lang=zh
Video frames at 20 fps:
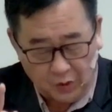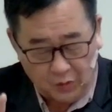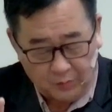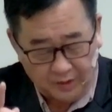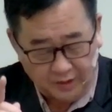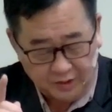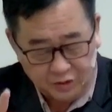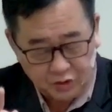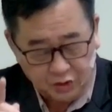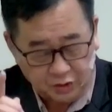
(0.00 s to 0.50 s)

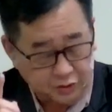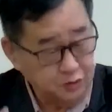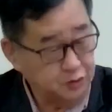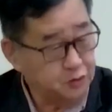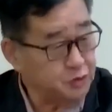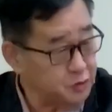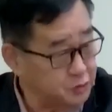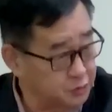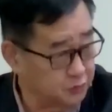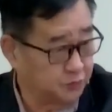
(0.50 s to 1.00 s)
们成
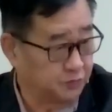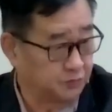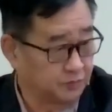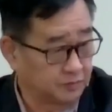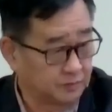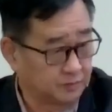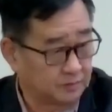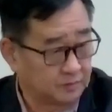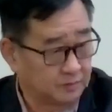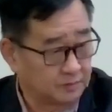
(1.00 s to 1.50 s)
就。
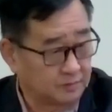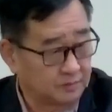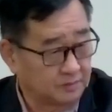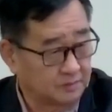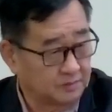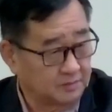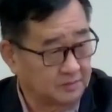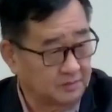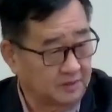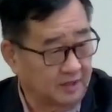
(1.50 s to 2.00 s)

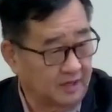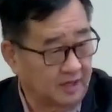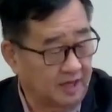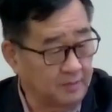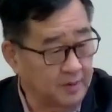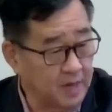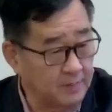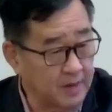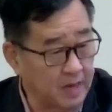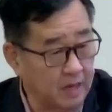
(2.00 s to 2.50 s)

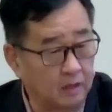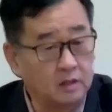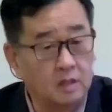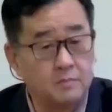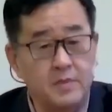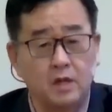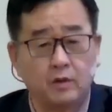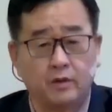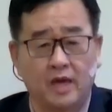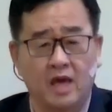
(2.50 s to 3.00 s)
Amen 吗？有
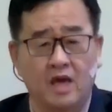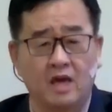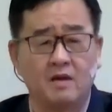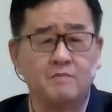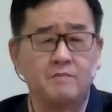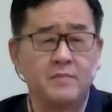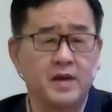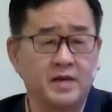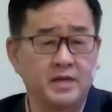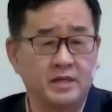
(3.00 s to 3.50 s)
没有
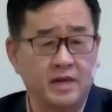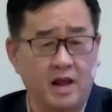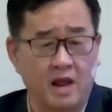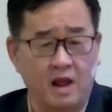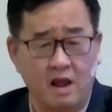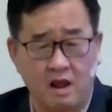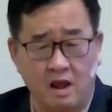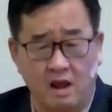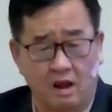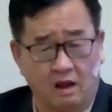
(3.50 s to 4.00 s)
Amen
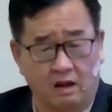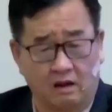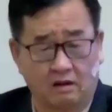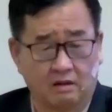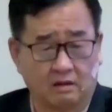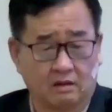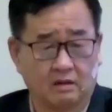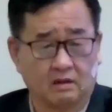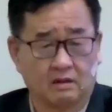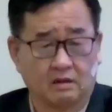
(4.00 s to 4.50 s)
呢？
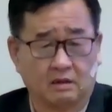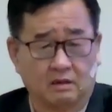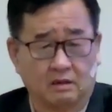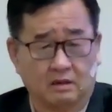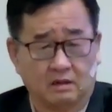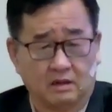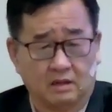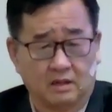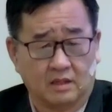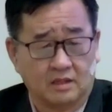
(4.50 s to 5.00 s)

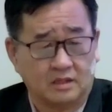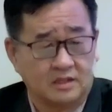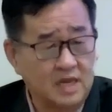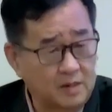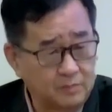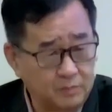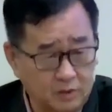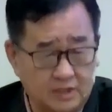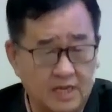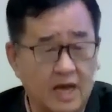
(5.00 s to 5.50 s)
相
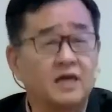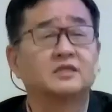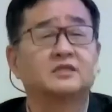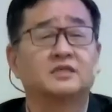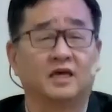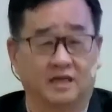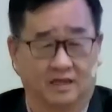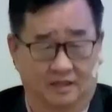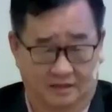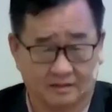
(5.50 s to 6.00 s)
不相
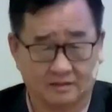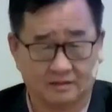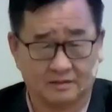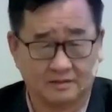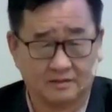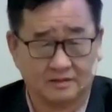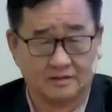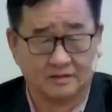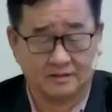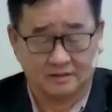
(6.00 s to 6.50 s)
信？
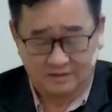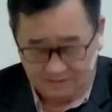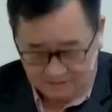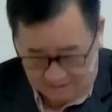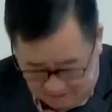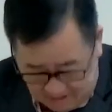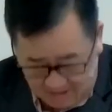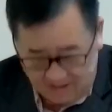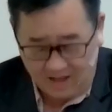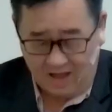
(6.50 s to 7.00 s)

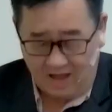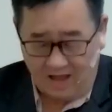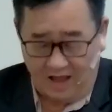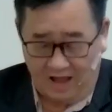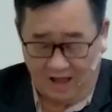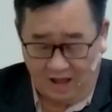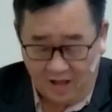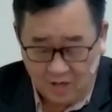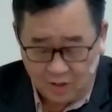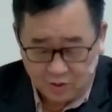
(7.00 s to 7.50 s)

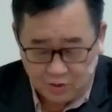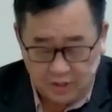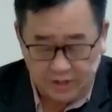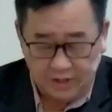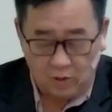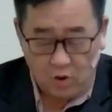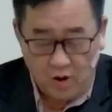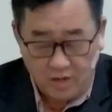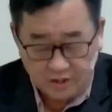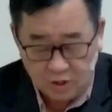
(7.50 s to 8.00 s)
啊，所以
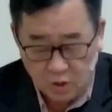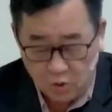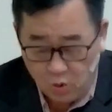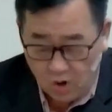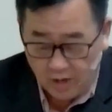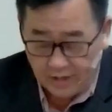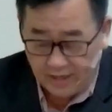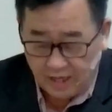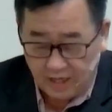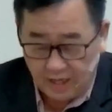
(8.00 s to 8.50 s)
换句
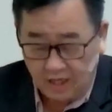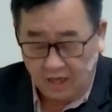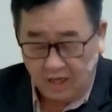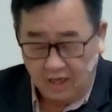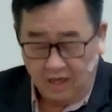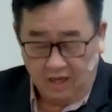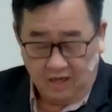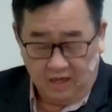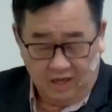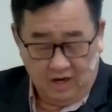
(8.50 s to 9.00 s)
话呢，
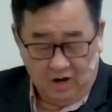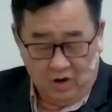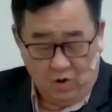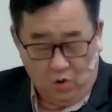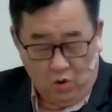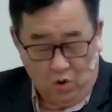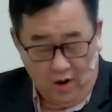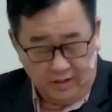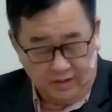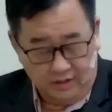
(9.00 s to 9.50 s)

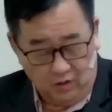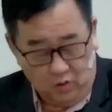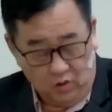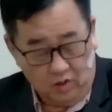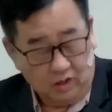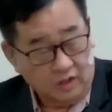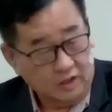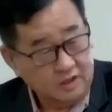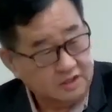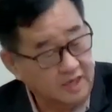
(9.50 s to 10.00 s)
换
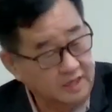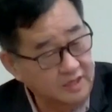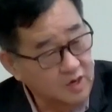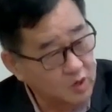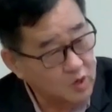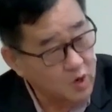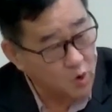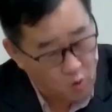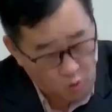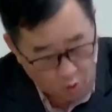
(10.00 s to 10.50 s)
神能
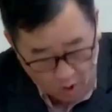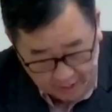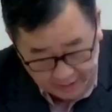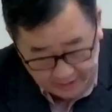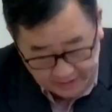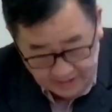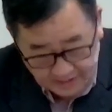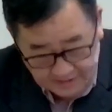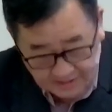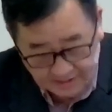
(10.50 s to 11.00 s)
够换一
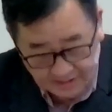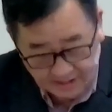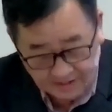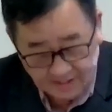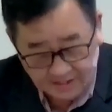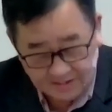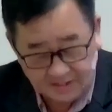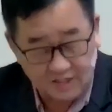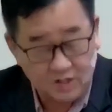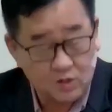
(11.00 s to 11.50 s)
个新的
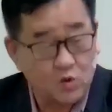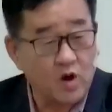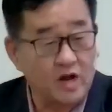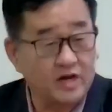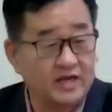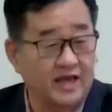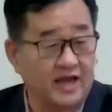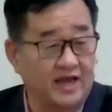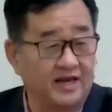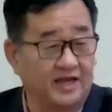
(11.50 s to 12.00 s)
器官
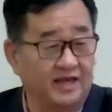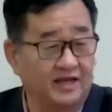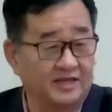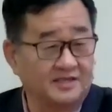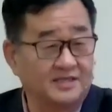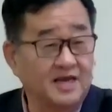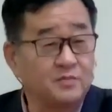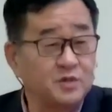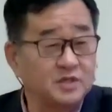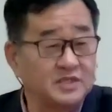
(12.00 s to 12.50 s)
给你，
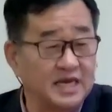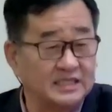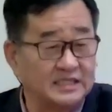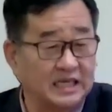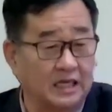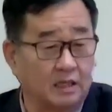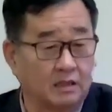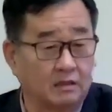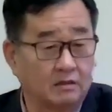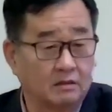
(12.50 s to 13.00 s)
相不相
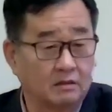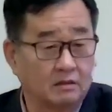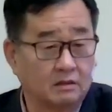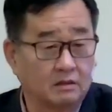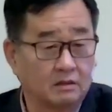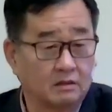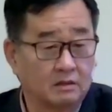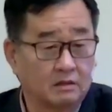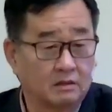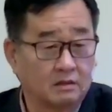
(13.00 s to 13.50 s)
信？
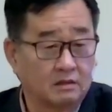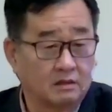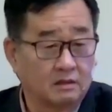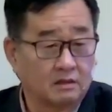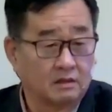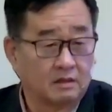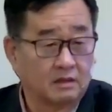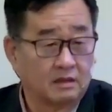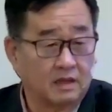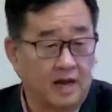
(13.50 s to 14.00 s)

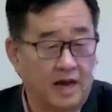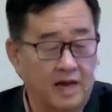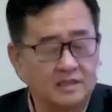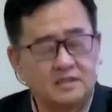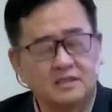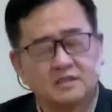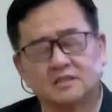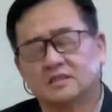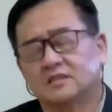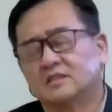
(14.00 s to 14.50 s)
还
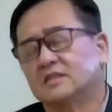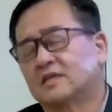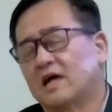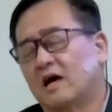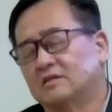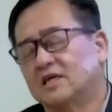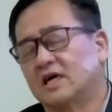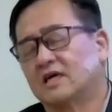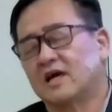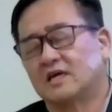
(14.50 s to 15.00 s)
是只是好
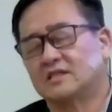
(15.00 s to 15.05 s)
像刚